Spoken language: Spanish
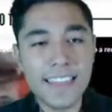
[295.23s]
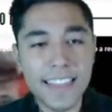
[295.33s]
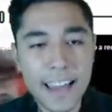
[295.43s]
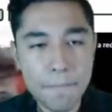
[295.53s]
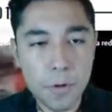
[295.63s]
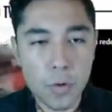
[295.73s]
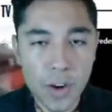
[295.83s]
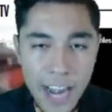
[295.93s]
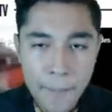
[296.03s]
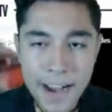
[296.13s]
de
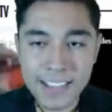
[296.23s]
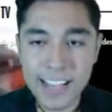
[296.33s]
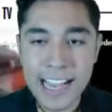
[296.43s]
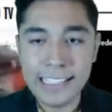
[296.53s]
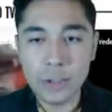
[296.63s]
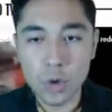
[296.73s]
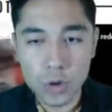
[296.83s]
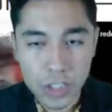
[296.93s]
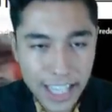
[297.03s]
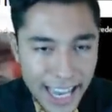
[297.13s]
programas
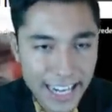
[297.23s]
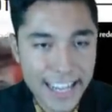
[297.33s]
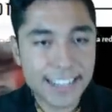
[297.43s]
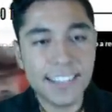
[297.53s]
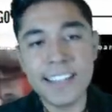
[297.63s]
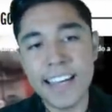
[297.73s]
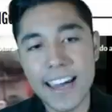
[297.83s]
sociales.